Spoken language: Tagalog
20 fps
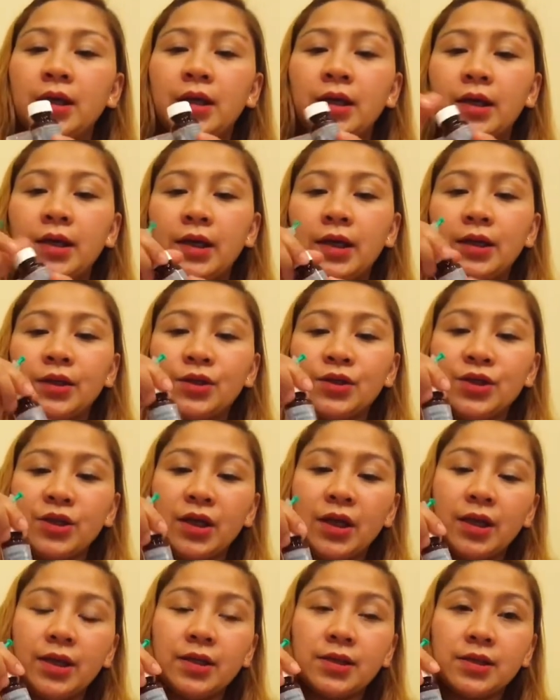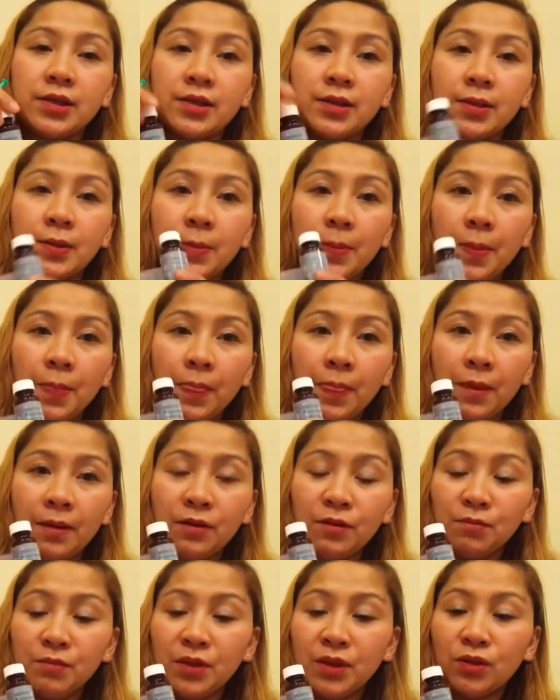Eto siya, guys.
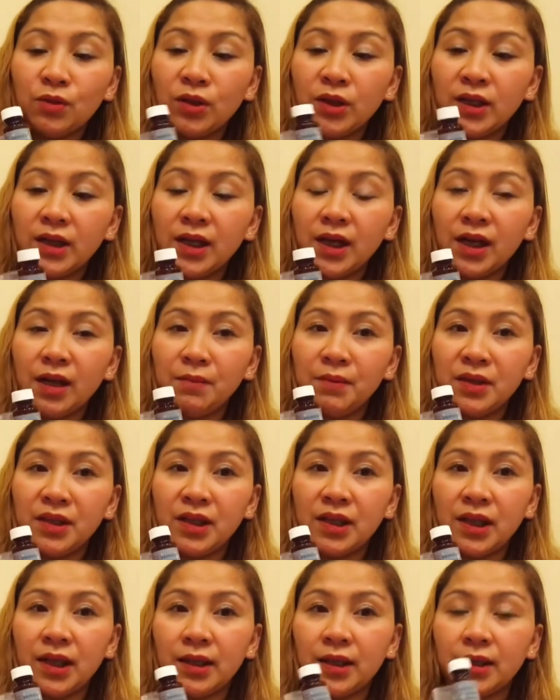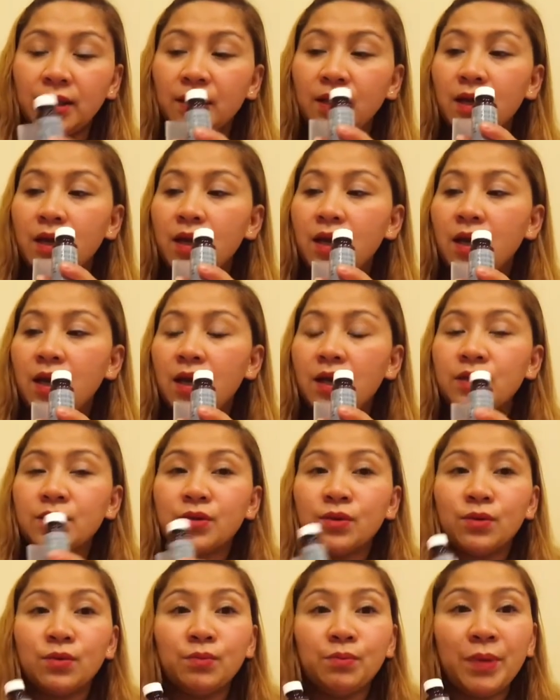Yung bintuli na gagamitin natin.
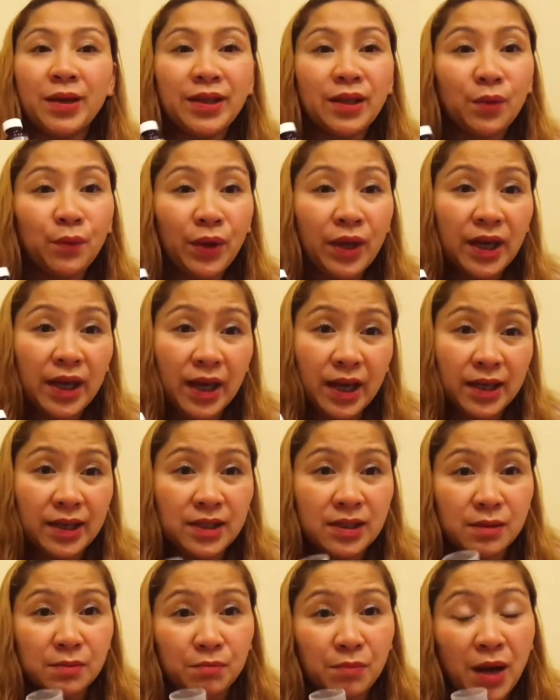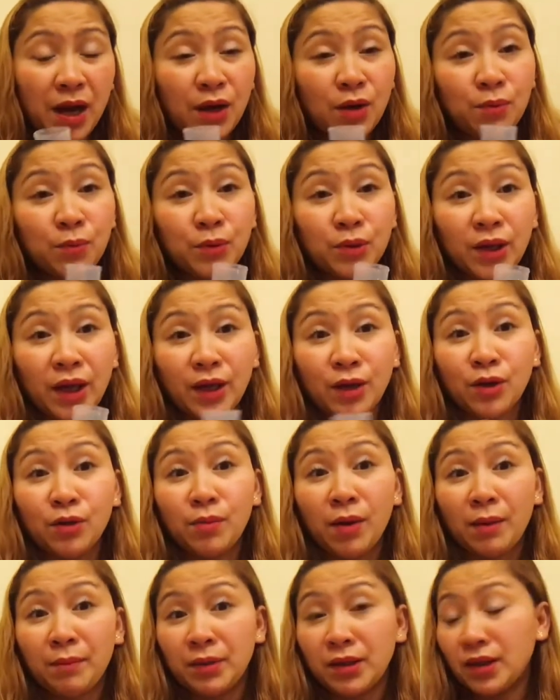So, by the way, guys, bago po tayo
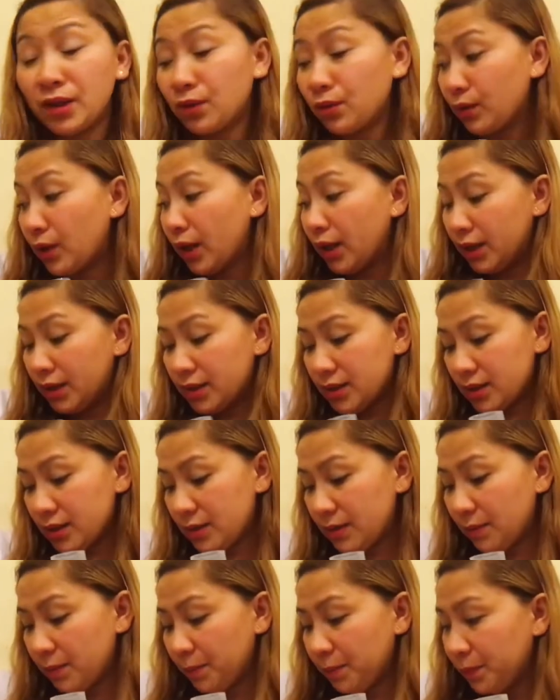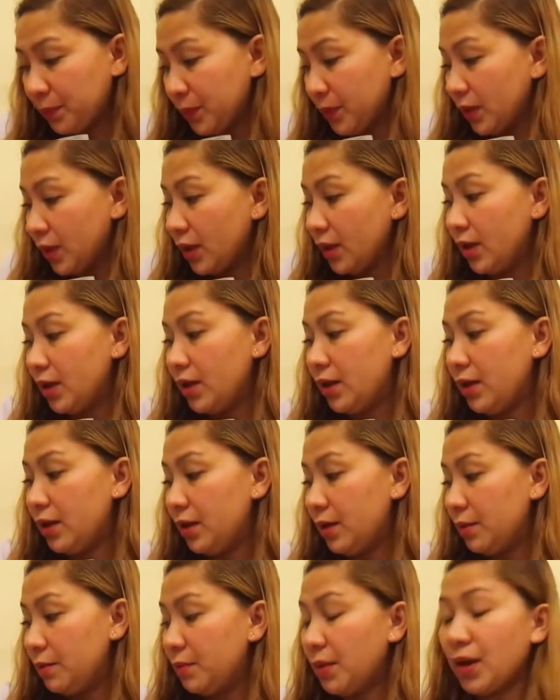gumamit nito, guys,
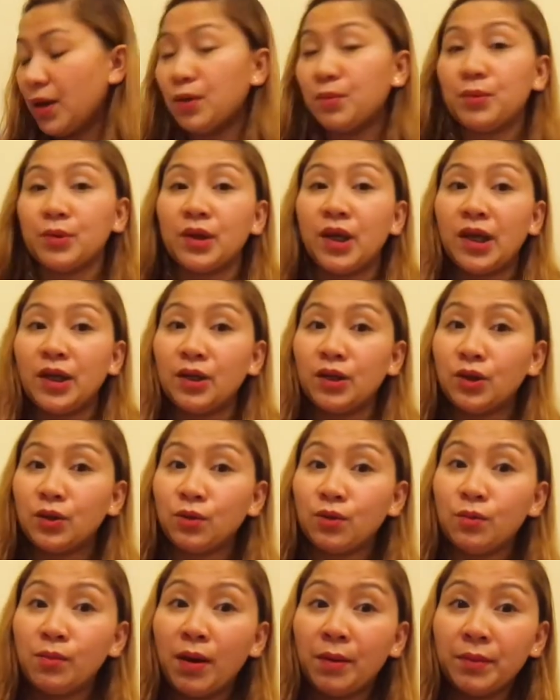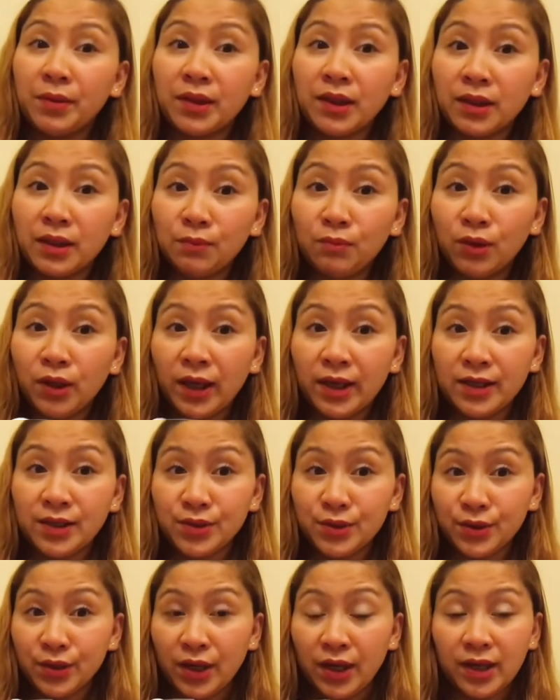bago po tayo nito gumamit ng
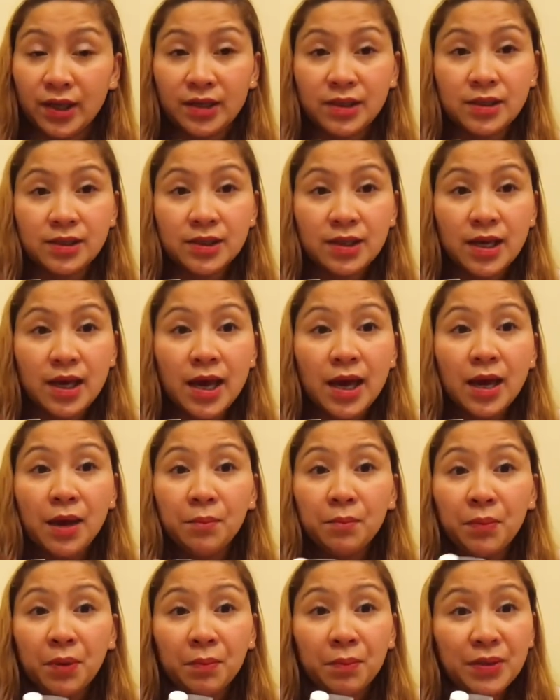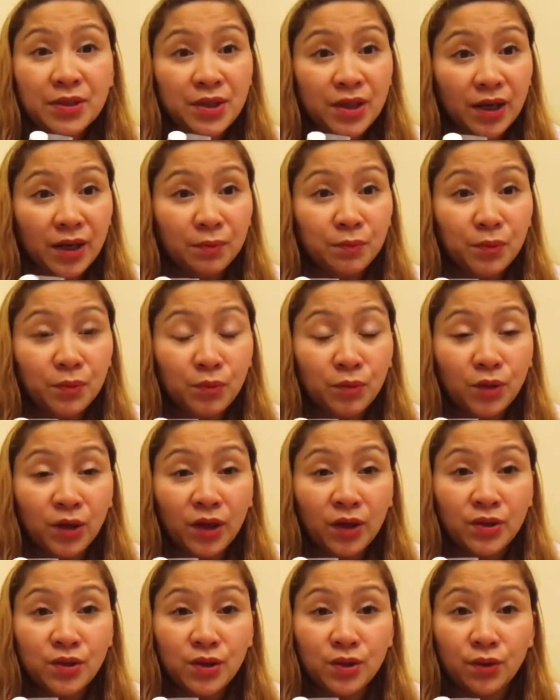nebulizer, guys, magpa-check up mo muna
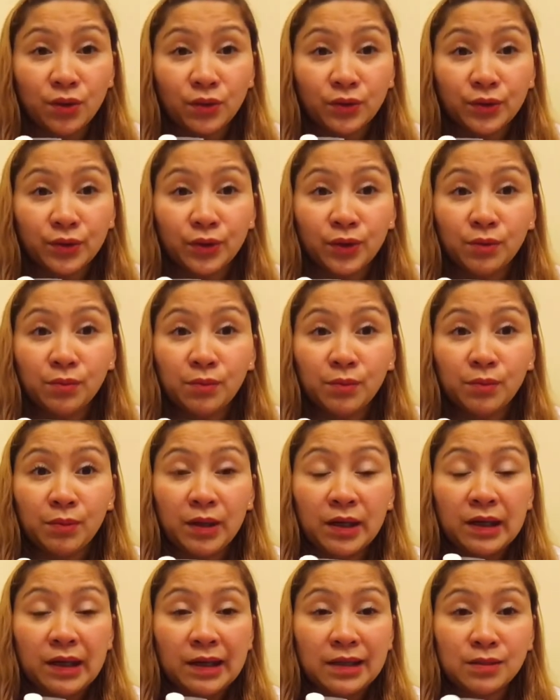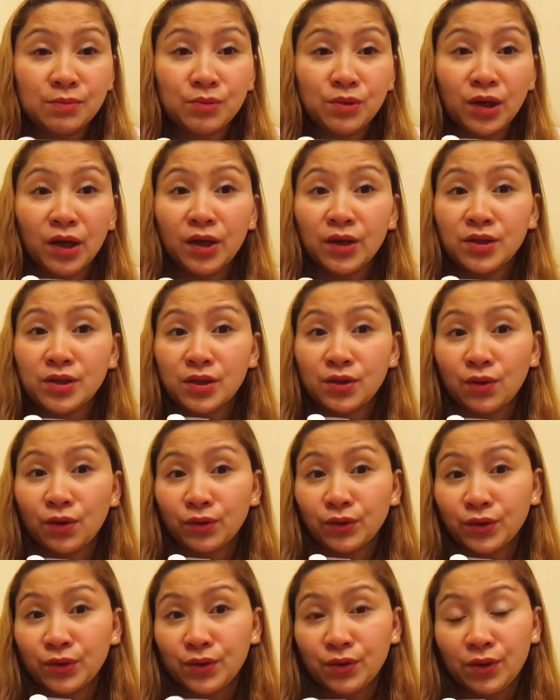kayo sa doctor o mag-ask muna kayo sa
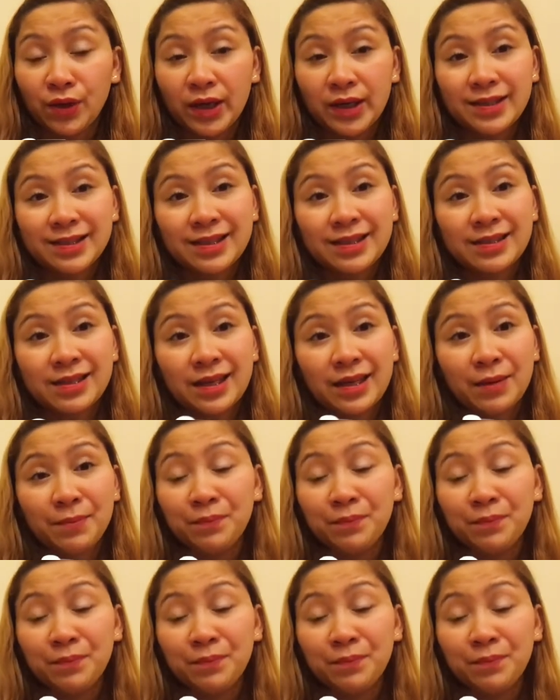doctor nyo, guys, kasi